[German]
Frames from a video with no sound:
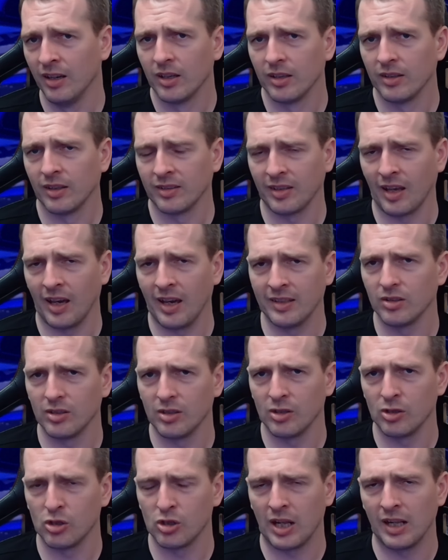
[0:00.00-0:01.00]
Das heißt, ihr
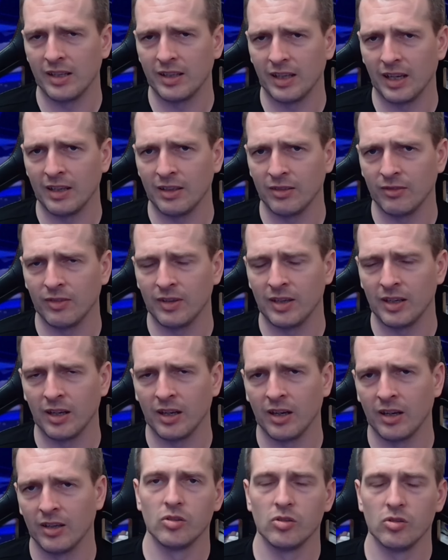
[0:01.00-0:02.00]
stellt
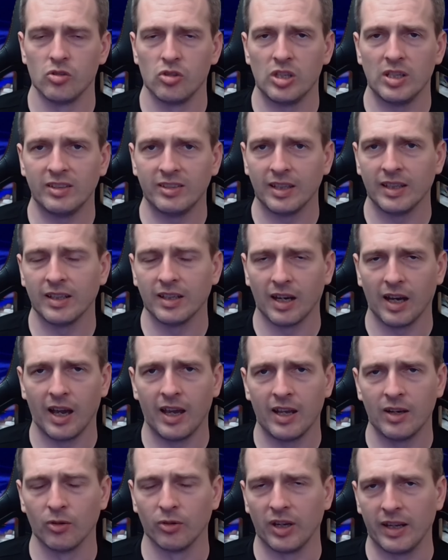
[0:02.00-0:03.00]
entweder G-Sync ein
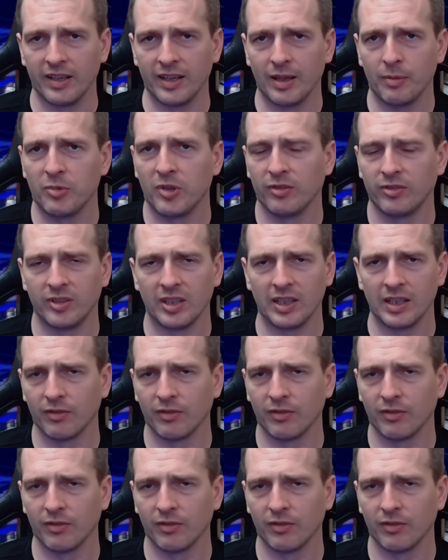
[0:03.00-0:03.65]
oder Adaptive Sync,